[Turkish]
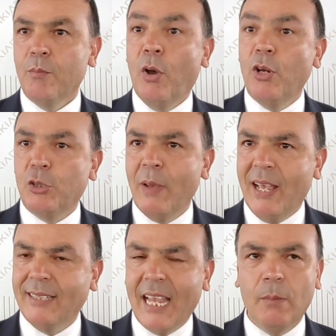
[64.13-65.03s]

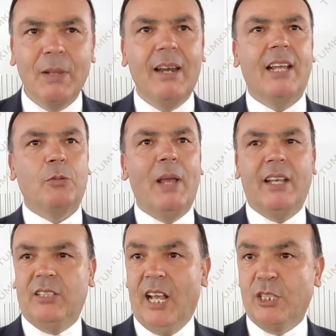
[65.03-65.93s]
Bölüşmeye değil,
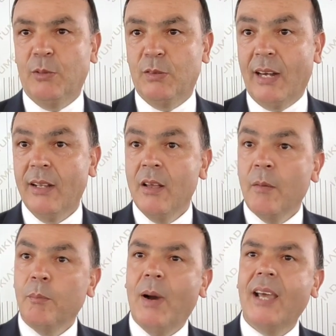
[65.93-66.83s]
birleşmeye ihtiyacımız var
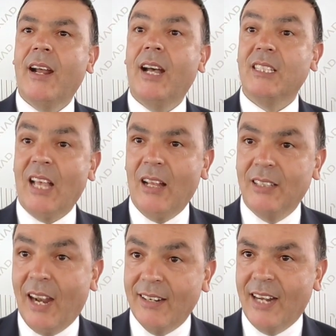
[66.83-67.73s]
bayrağa
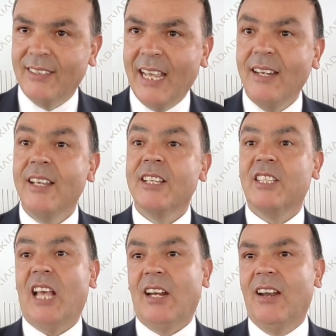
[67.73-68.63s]
saldıranlar değil,
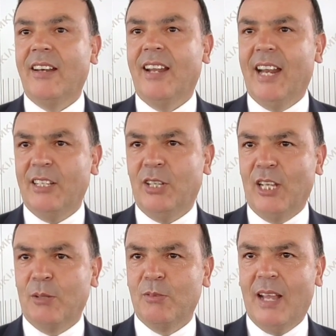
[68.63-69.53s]
sarılanlara
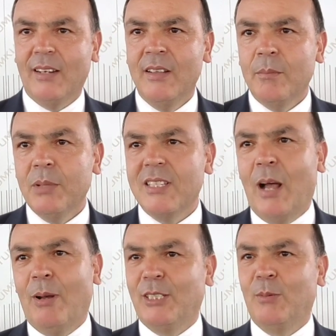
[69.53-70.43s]
ihtiyacımız var. Biz
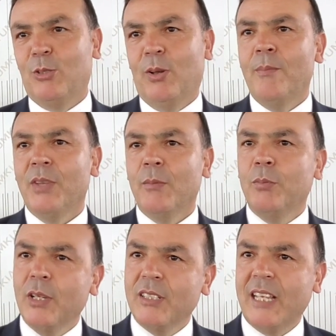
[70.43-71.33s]
de amacımız
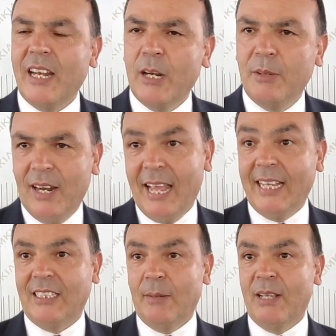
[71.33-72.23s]
bu insanları bir araya
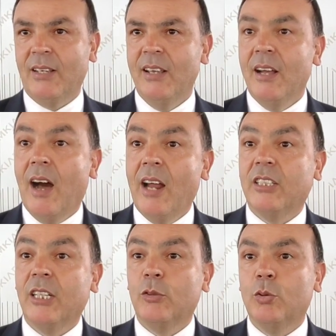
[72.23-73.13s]
getirmek.
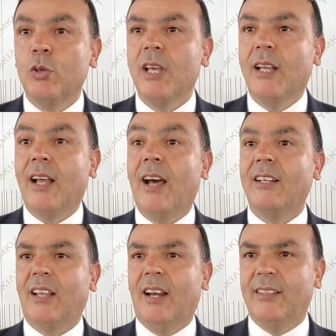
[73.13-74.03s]
Artık dünyada
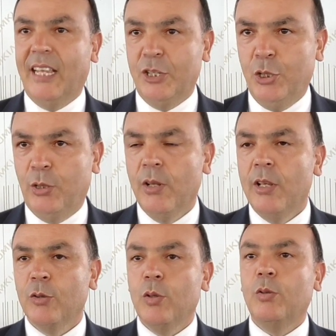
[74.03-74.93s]
haritalar değişiyor.
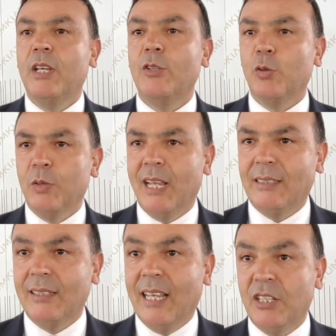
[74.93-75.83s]
Türkiye
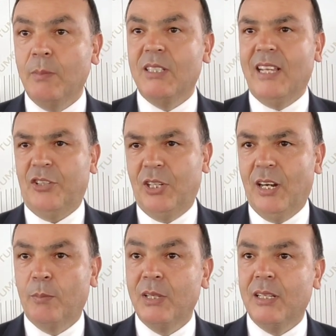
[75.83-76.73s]
Cumhuriyeti'ndeki biz
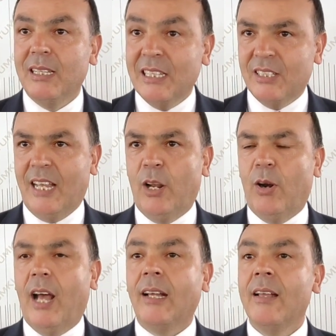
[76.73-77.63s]
yaşayan bir
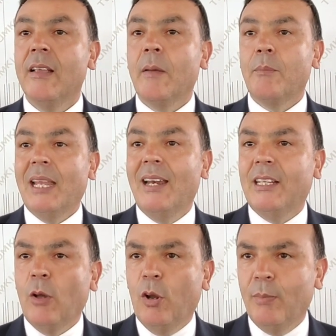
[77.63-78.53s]
insanlar olarak
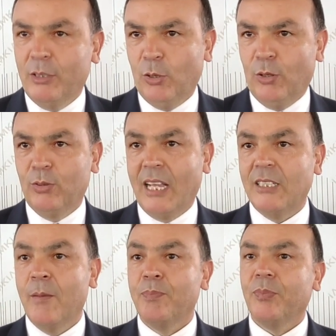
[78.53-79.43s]
birlikte olmak zorundayız.